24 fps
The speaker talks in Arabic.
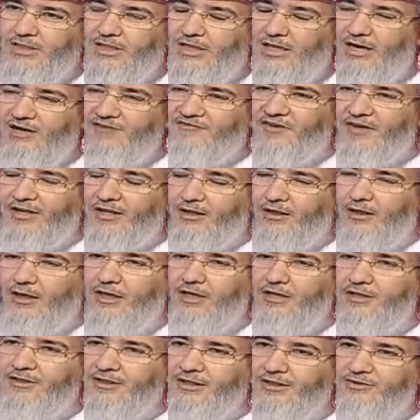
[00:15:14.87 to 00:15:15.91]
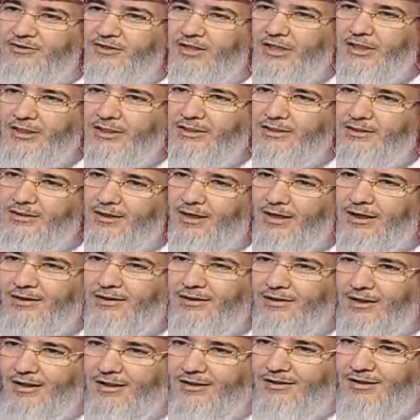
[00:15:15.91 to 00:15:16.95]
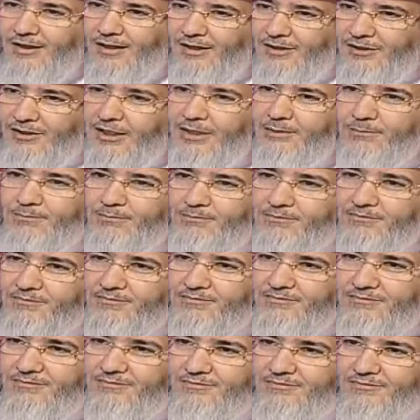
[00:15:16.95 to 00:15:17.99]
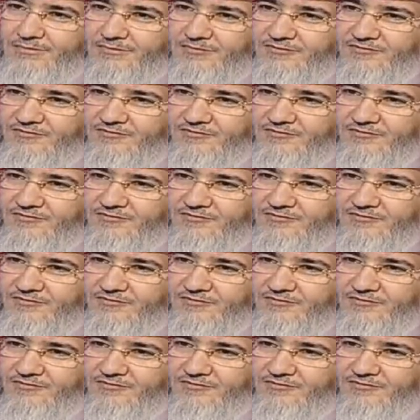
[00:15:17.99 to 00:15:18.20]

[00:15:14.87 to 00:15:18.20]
كلا الفريقين يدعي العلم م.